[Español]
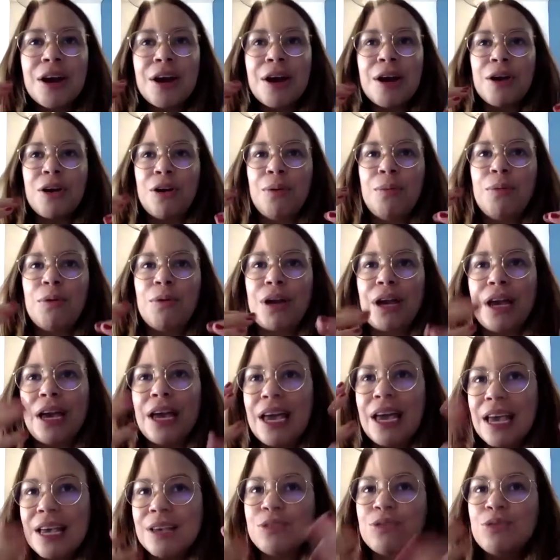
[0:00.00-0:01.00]
como que
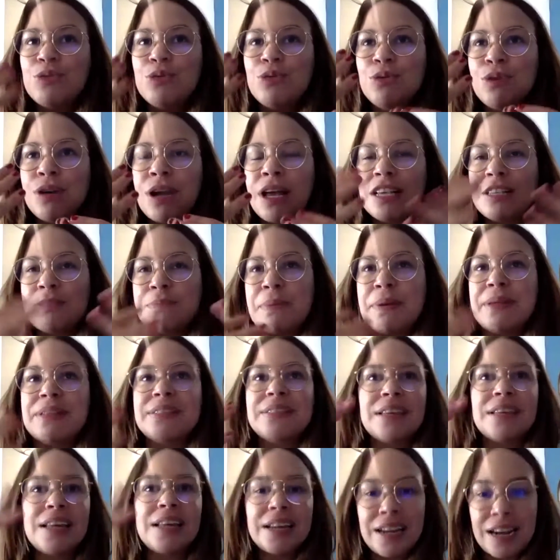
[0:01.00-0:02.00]
es una especie
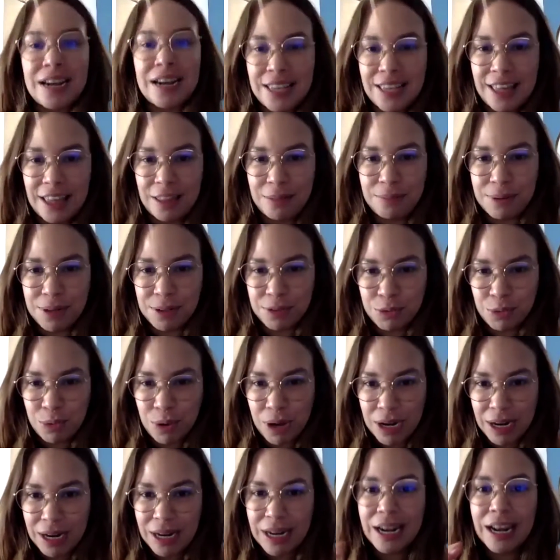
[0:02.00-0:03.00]
de realidad
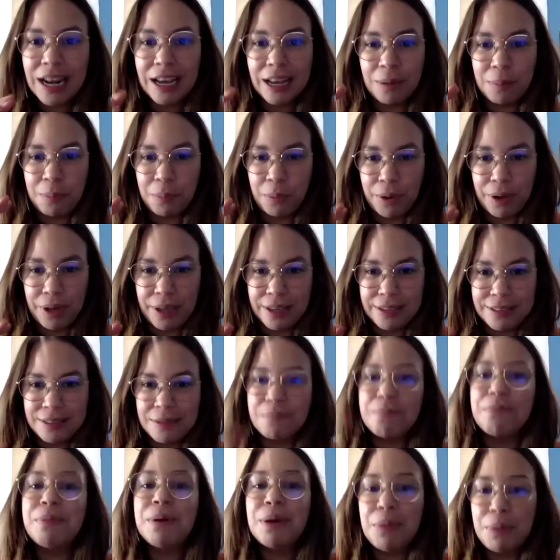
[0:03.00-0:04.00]
virtual en la que puedes
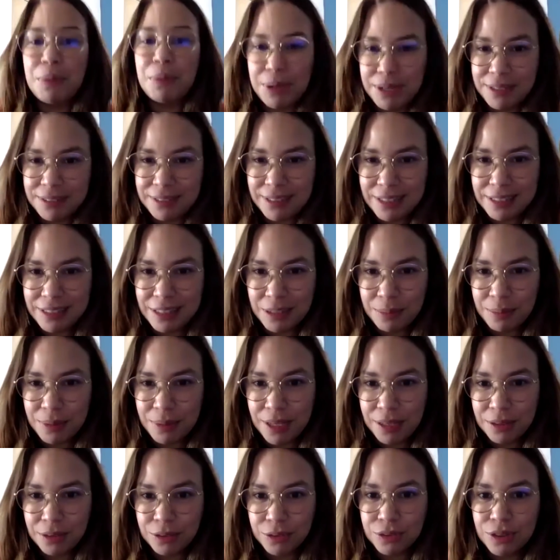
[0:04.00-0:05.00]
vivir
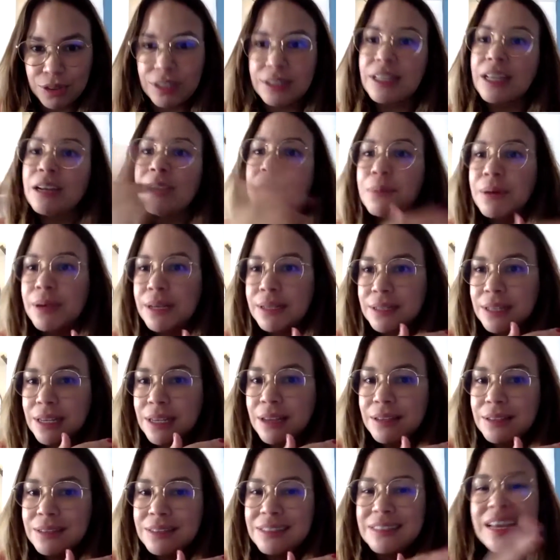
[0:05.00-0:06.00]
sentimientos que tal vez
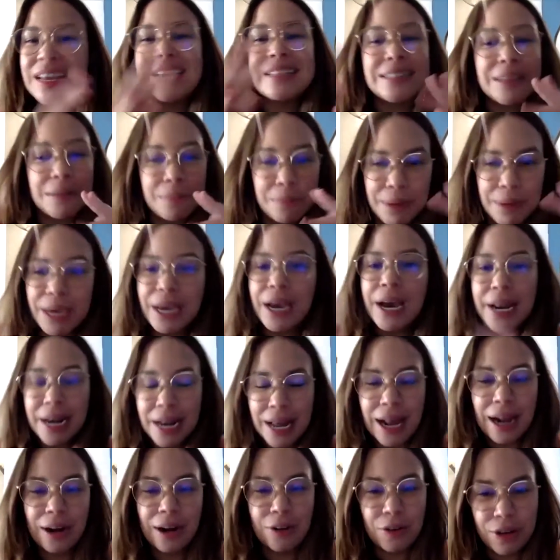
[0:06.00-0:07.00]
se asemejan a
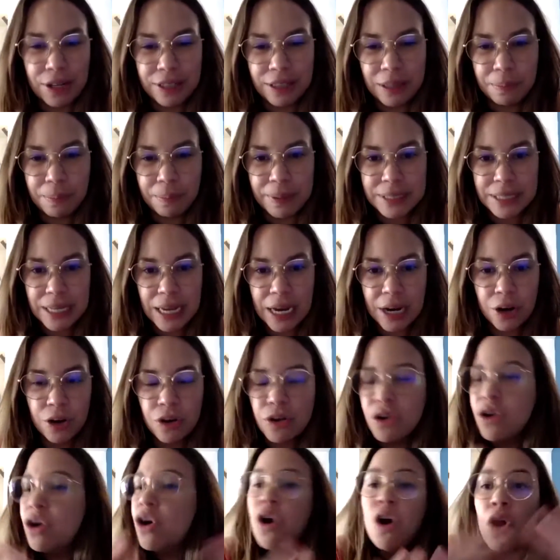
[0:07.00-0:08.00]
algo que te pasaron
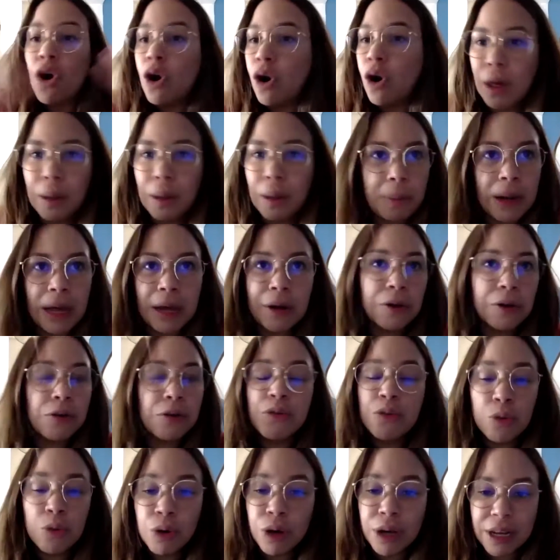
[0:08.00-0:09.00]
o de plano
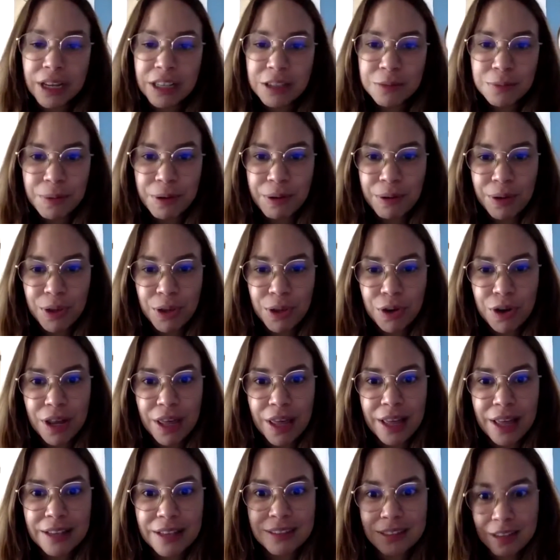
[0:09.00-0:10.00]
nunca has vivido
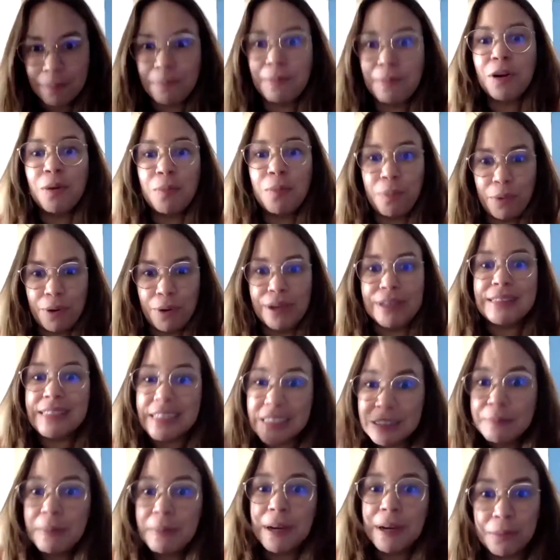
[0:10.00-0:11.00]
nada así, pero puedes
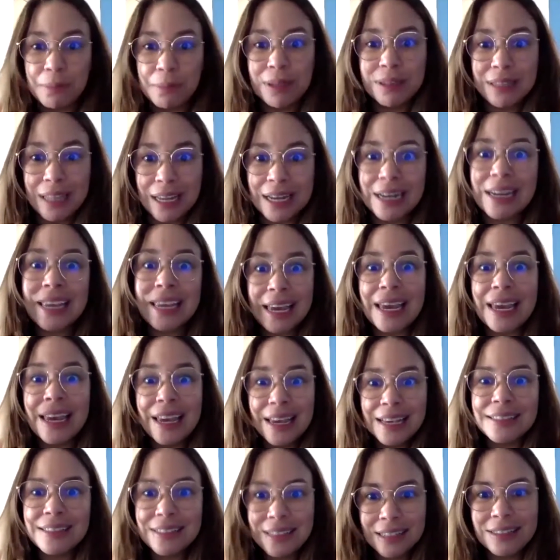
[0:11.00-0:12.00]
experimentar qué
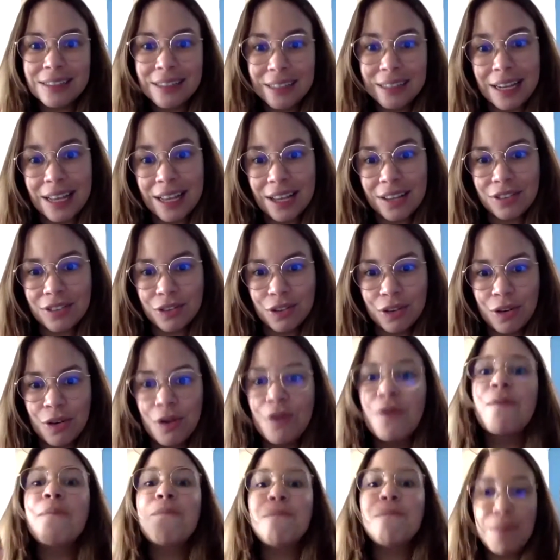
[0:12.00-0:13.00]
es sentir eso
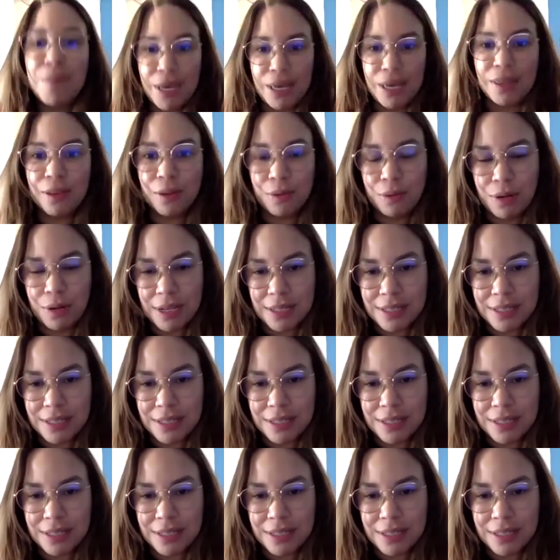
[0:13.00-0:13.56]
viendo una